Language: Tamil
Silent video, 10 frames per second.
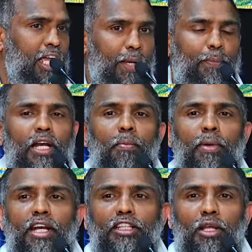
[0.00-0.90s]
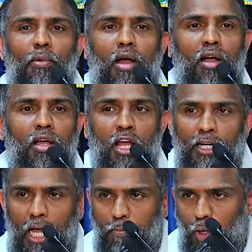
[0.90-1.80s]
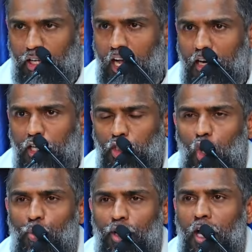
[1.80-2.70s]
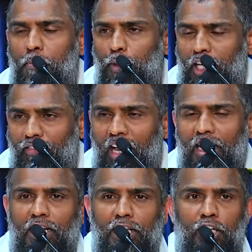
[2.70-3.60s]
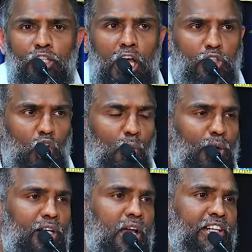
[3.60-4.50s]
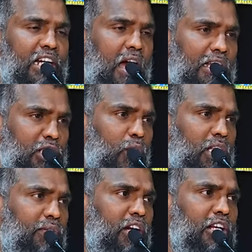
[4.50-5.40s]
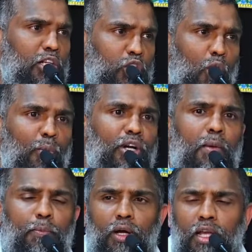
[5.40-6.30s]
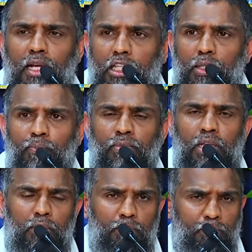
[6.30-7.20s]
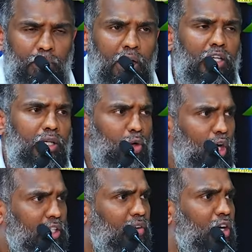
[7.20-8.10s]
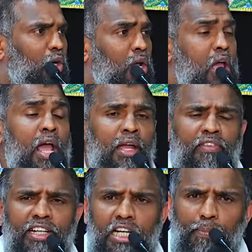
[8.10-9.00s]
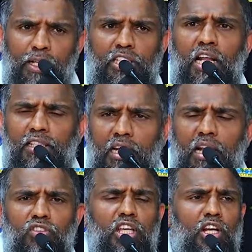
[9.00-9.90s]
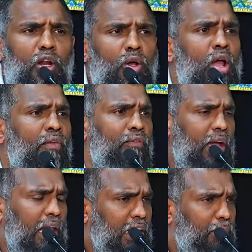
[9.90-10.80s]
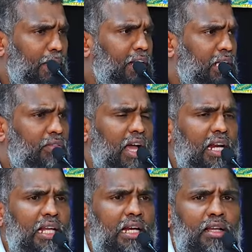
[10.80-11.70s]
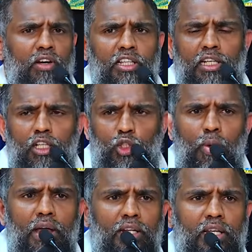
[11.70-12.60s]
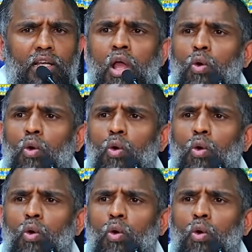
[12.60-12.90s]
இப்போ நம்ம என்ன தெரியுமா நான் முழங்கால் நின்று ஜோம் பண்ணா பிள்ளைக்கு வேலை கிடைக்கணும் நான் ஜோம் பண்ணா வீட்டில் ஆசீர்வாதம் வேணும் நான் ஜோம் பண்ணா பிள்ளை இல்லாத என் மகளுக்கு குழந்தை வரணும் வீட்டில் பிரச்சனை அதெல்லாம் தீரணும் வேலைக்கு போயிருக்கு வேலை இல்லை வெளிநாட்டில் சும்மா இருக்கு